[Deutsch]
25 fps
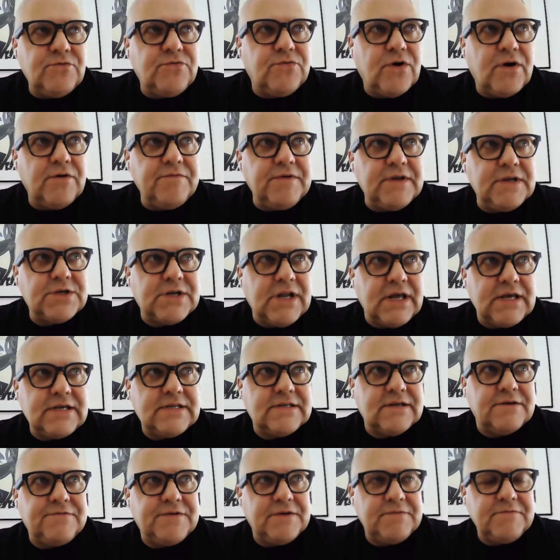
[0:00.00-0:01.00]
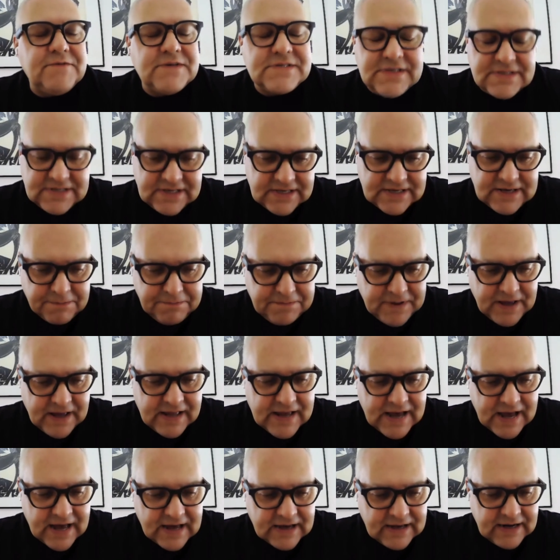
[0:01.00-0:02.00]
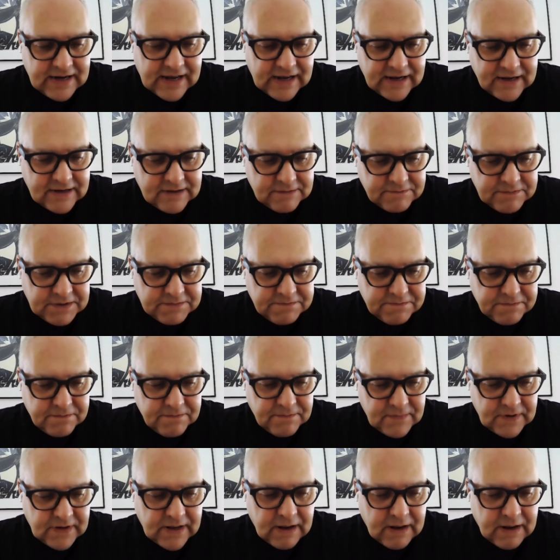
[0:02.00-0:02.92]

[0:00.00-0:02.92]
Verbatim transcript: es mir schon vor wie ein schlechter Film. Wissen Sie, ich habe ja jahrelang mit